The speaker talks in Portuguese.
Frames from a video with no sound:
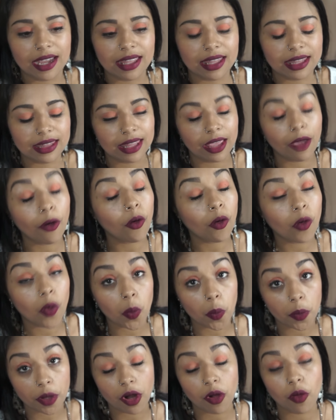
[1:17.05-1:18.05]
Até eu
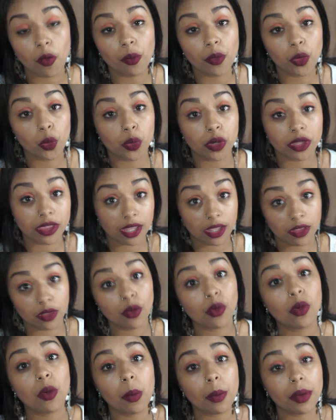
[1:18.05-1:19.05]
comprar uma, eu
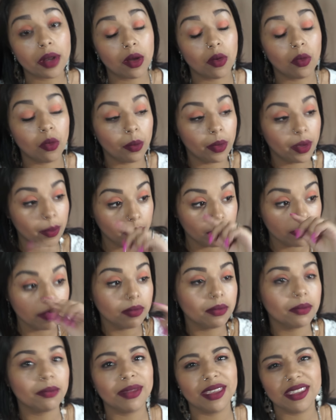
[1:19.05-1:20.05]
pretendo comprar uma,
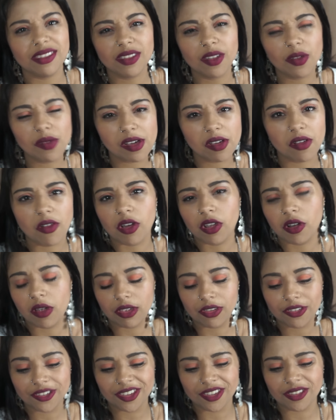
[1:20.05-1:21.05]
mas não agora. Eu
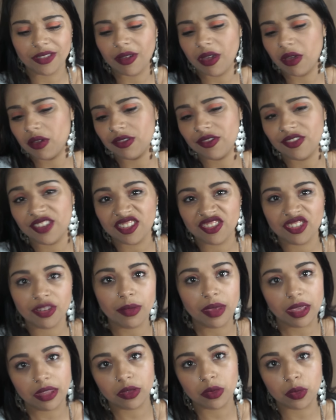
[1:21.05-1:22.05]
acho que não é um
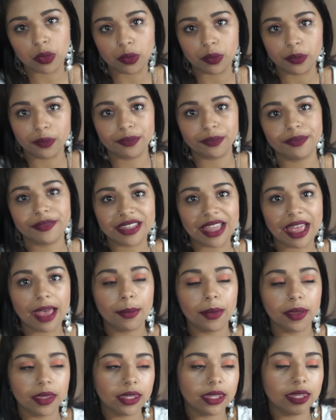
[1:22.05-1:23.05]
investimento
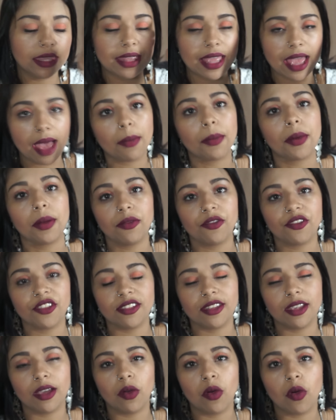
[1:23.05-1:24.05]
sabe? Que dá pra me
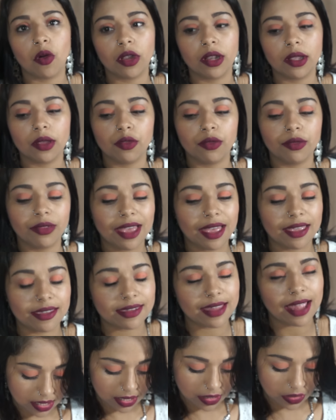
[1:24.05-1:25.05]
fazer agora, eu
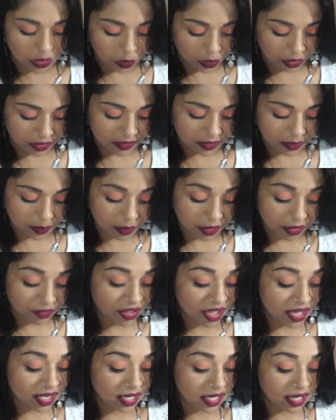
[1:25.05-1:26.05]
gastar. Ah, dois,
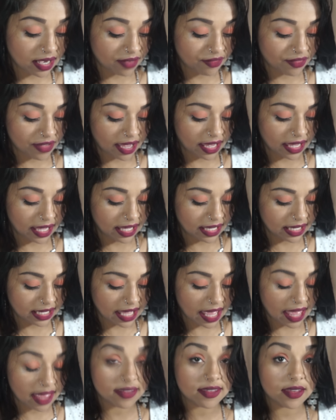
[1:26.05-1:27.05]
prefere gravar em
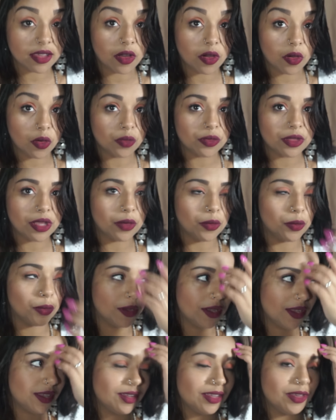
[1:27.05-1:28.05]
casa ou na
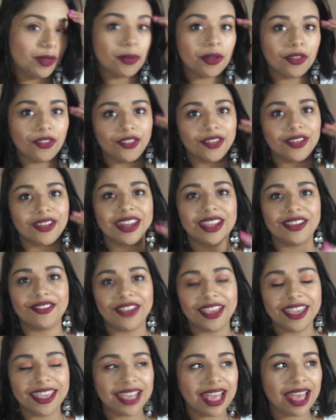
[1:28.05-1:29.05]
rua? Eu prefiro
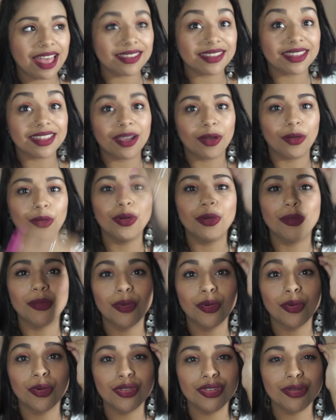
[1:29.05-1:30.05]
gravar em casa, na rua
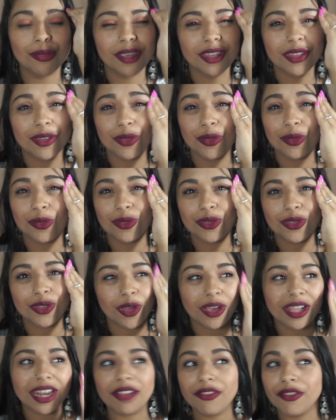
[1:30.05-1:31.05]
morro de medo, eu
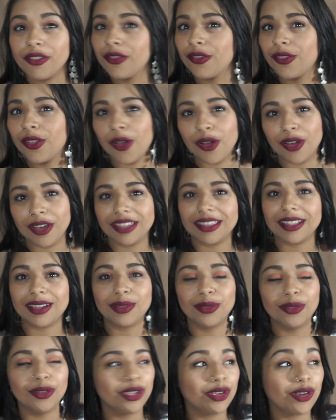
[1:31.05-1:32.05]
só gravo um vlog na
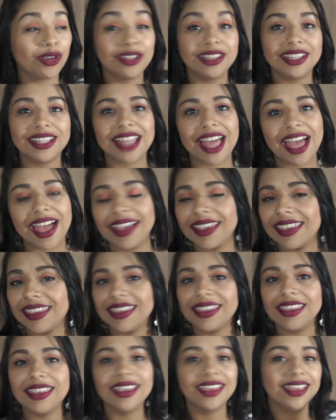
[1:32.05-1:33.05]
rua e olhe lá
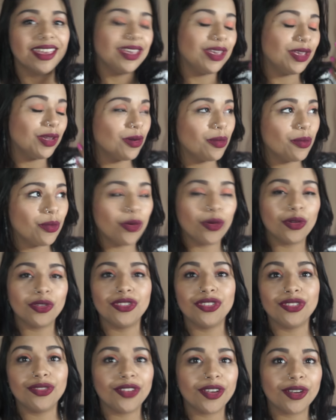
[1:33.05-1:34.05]
que eu morro
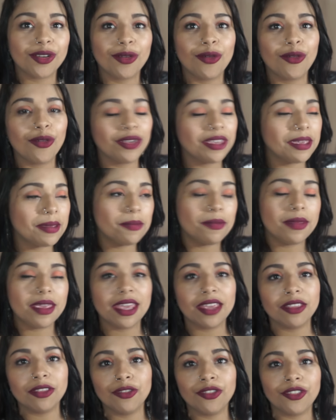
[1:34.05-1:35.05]
de vergonha,
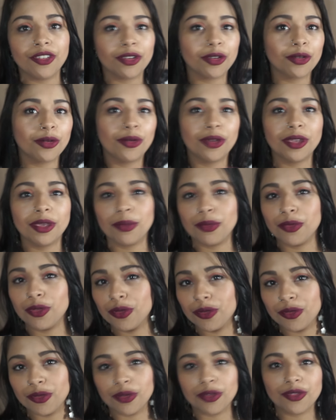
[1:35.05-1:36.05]
medo, vergonha
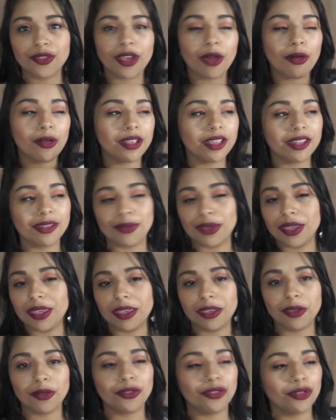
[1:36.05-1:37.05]
dos outros ficar olhando, porque
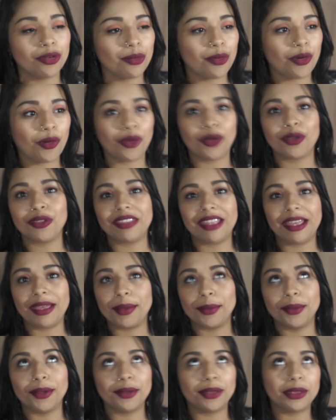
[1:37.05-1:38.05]
aqui onde eu moro,
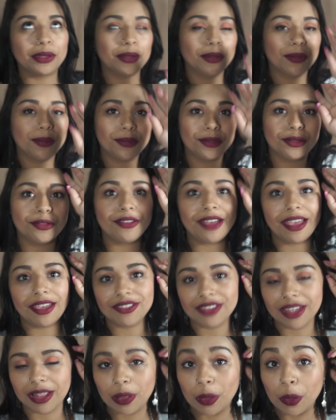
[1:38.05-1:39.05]
sabe? Todo mundo vai
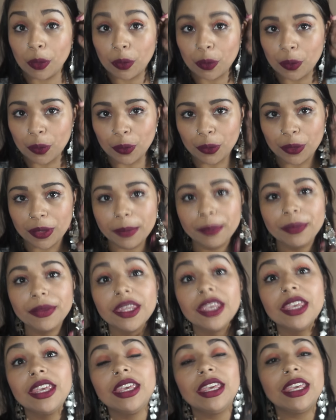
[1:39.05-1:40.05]
achar loucura.
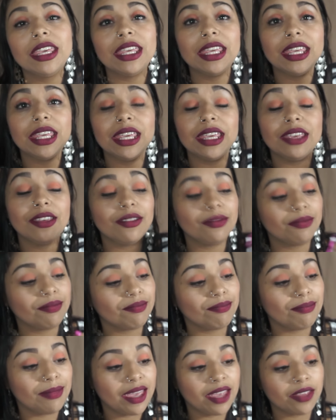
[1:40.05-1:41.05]
E
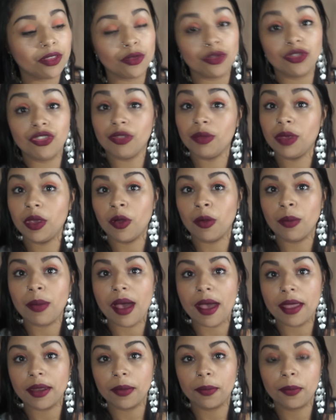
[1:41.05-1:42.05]
medo de me
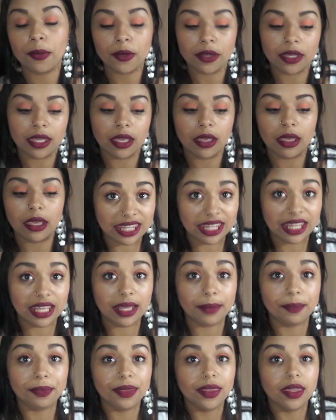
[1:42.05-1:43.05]
roubarem, porque
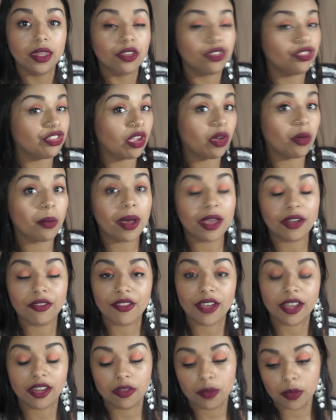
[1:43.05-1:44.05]
aqui já roubaram
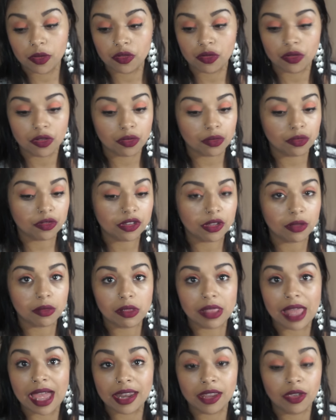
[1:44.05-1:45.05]
várias pessoas com
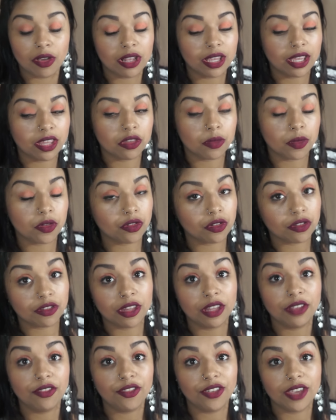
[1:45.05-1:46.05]
celular e olha que as pessoas
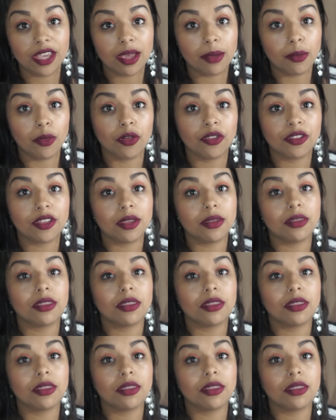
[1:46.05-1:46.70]
nem ficam mostrem.